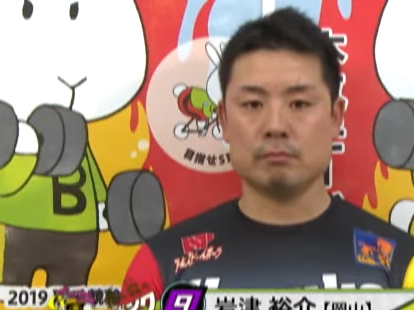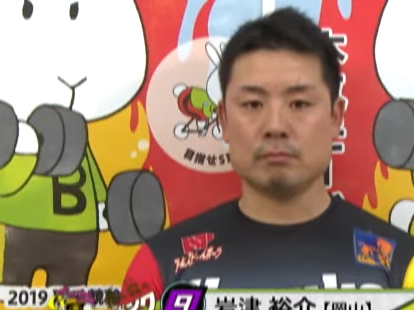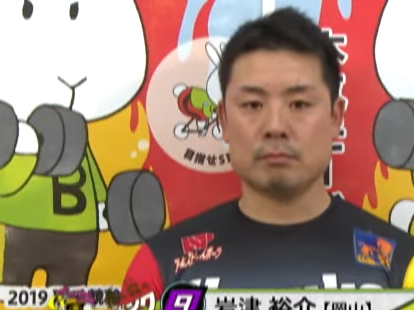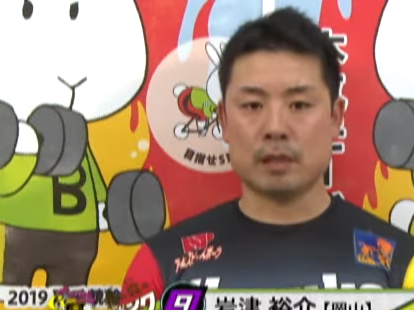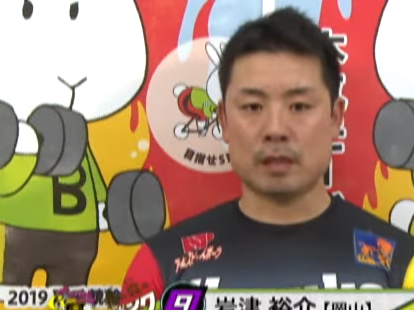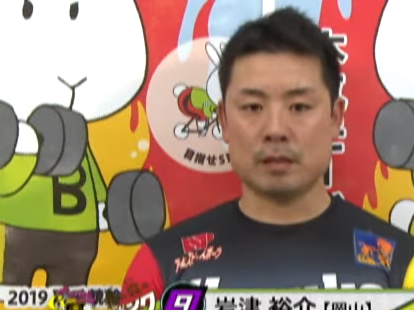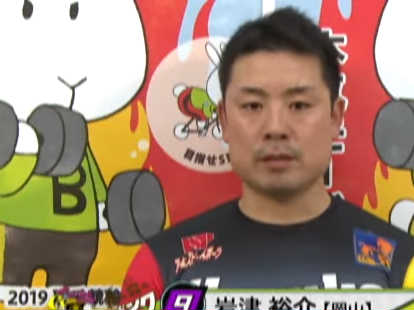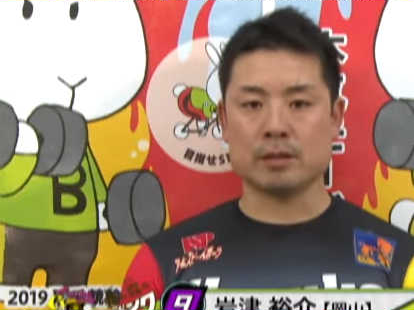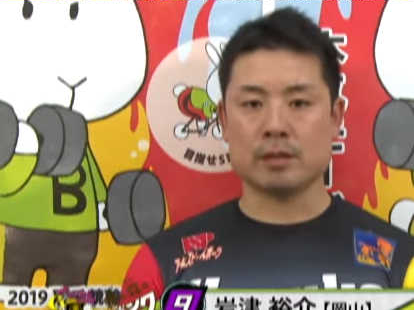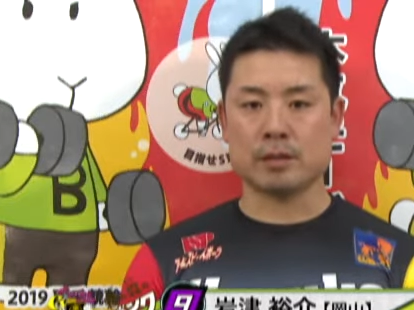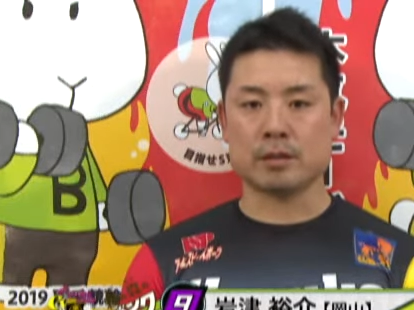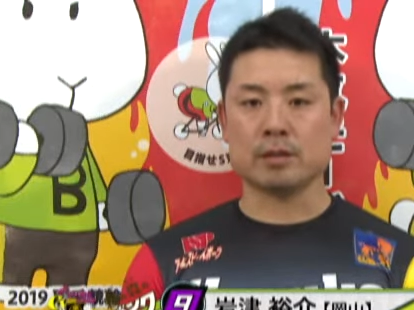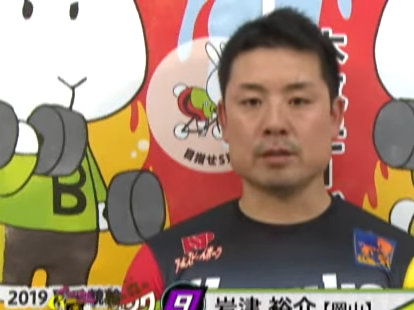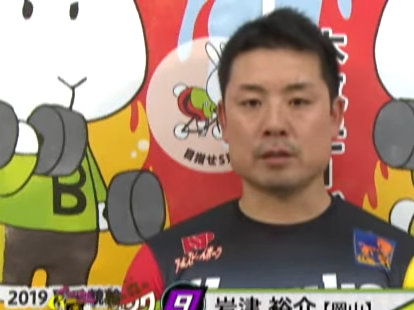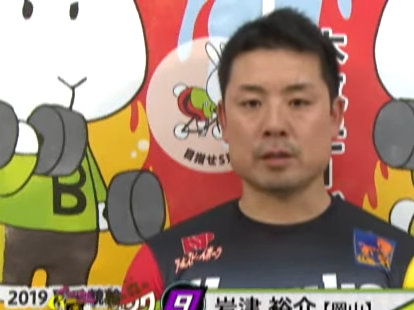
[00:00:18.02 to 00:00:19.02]
まあ
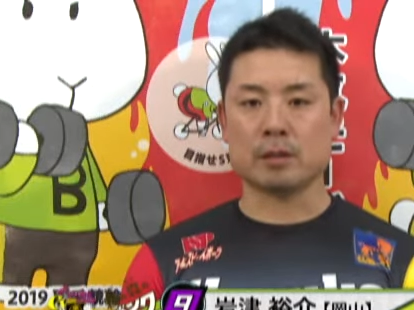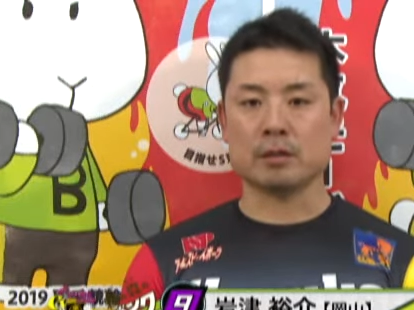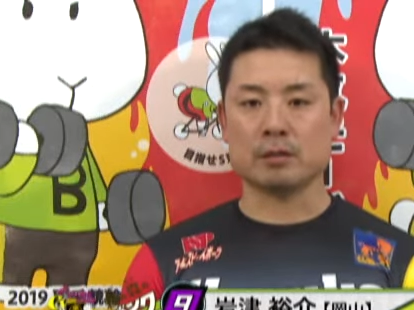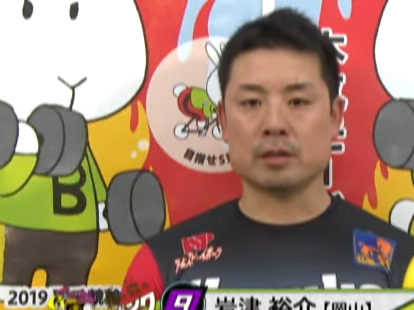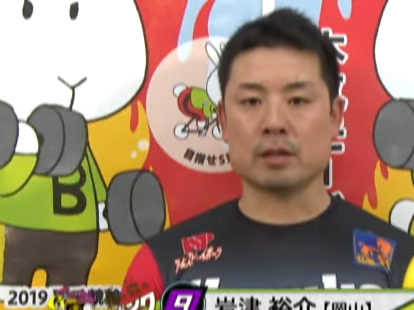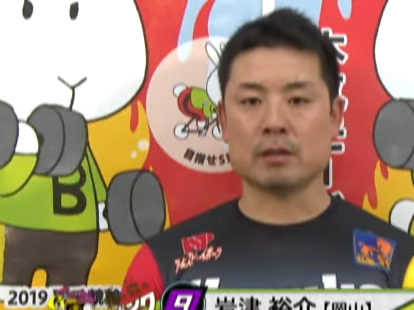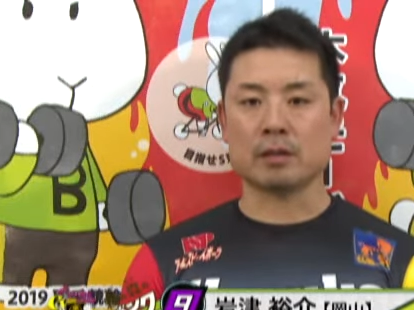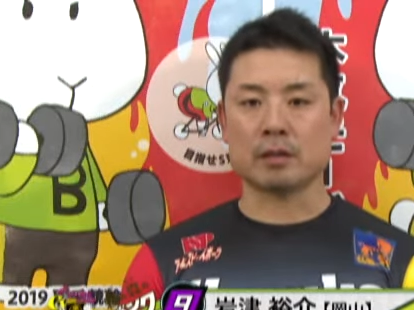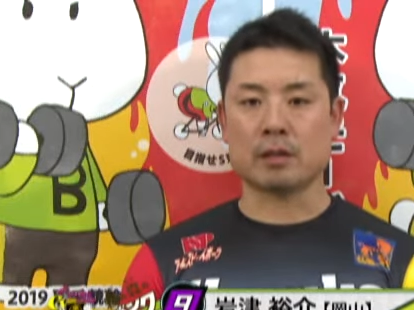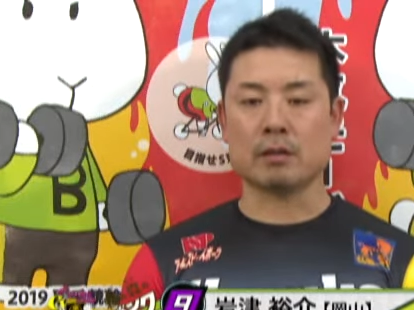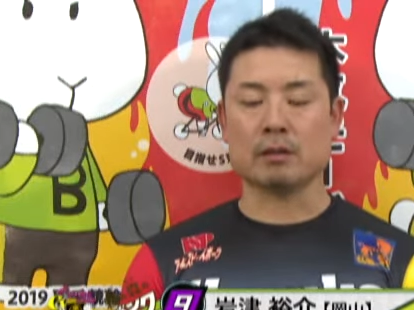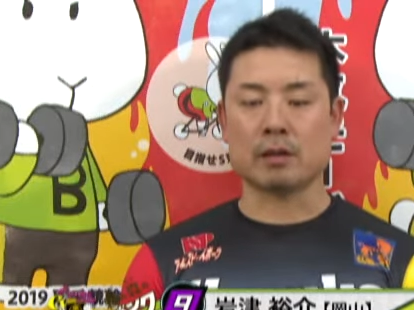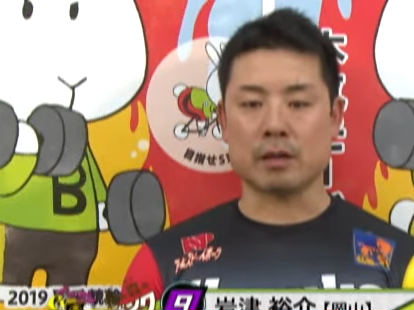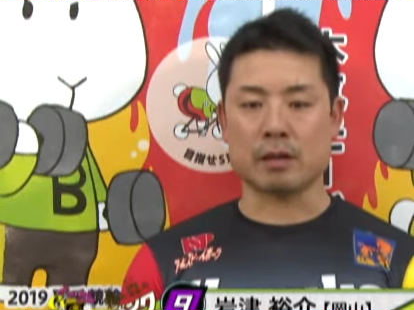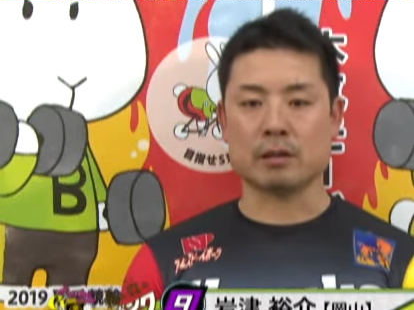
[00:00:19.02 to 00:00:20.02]
一時期よりは良くなってきて
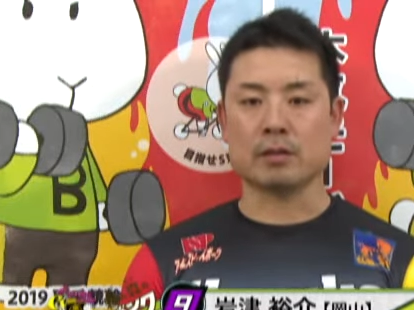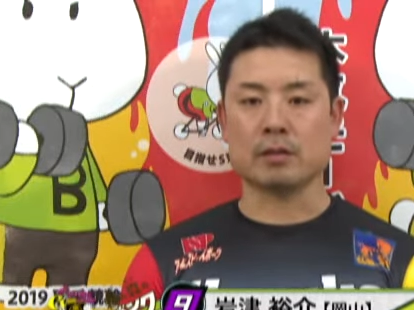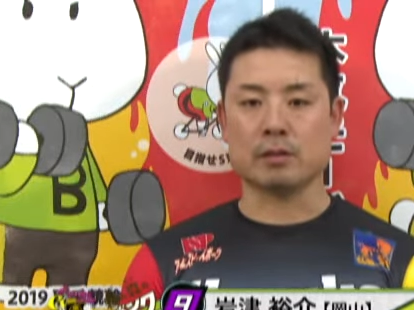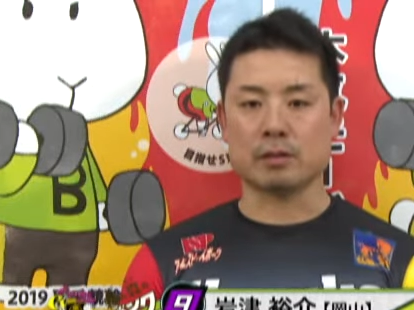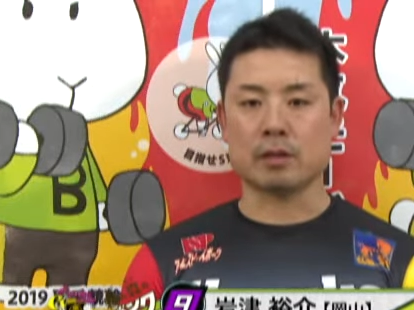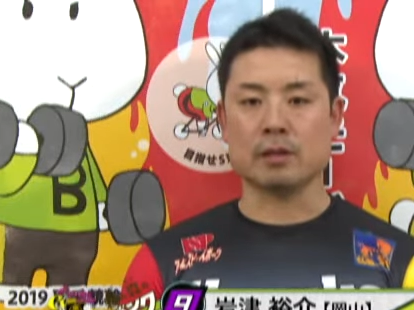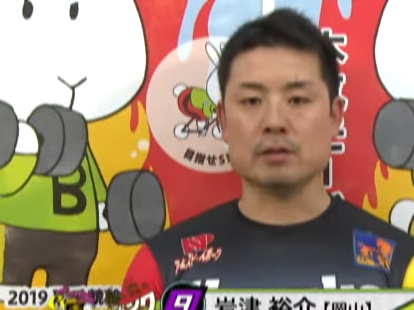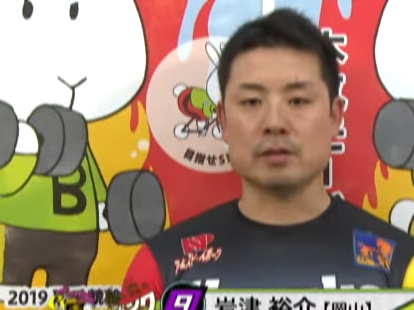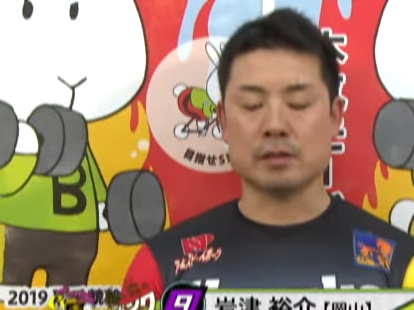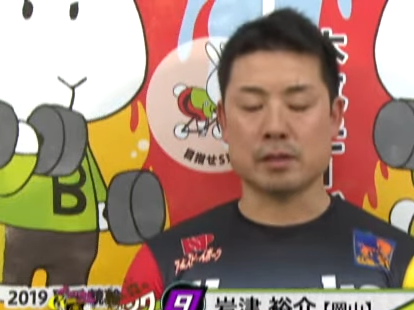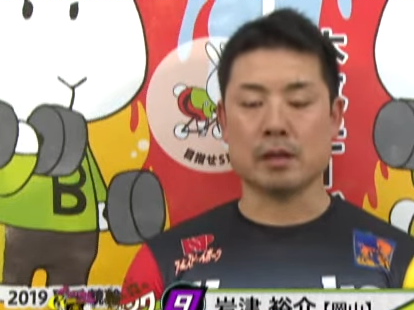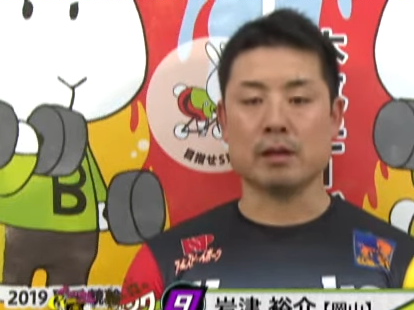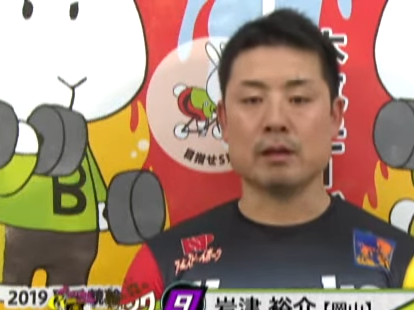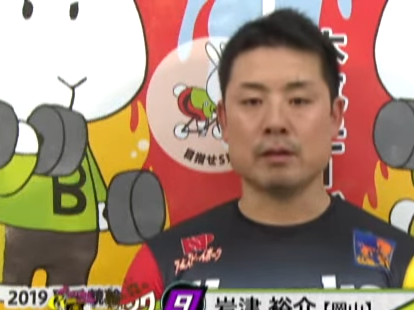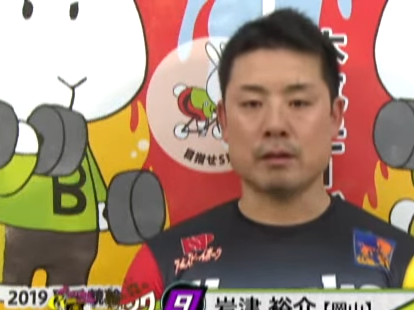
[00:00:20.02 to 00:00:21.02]
るかなっていう感じです